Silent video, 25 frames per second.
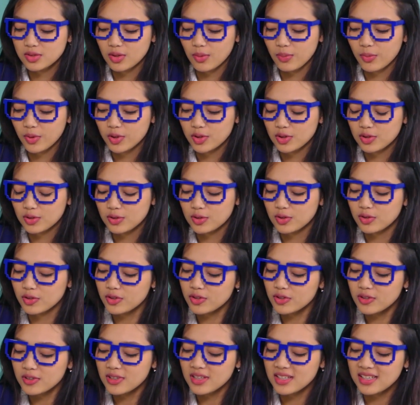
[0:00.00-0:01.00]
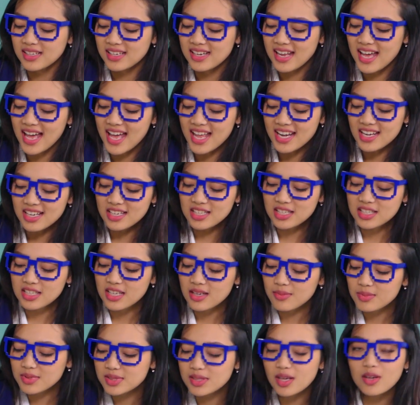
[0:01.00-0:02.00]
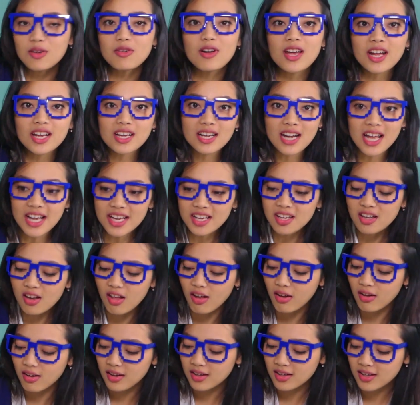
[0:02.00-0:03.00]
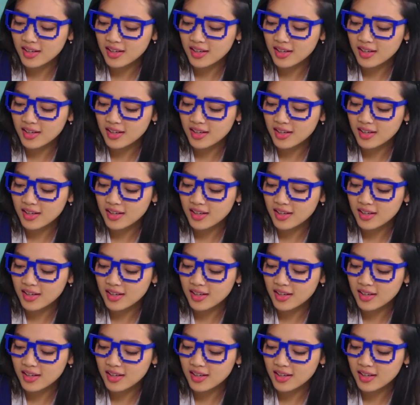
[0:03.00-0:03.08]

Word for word: copot dulu dan dia bisa ngeluarin air loh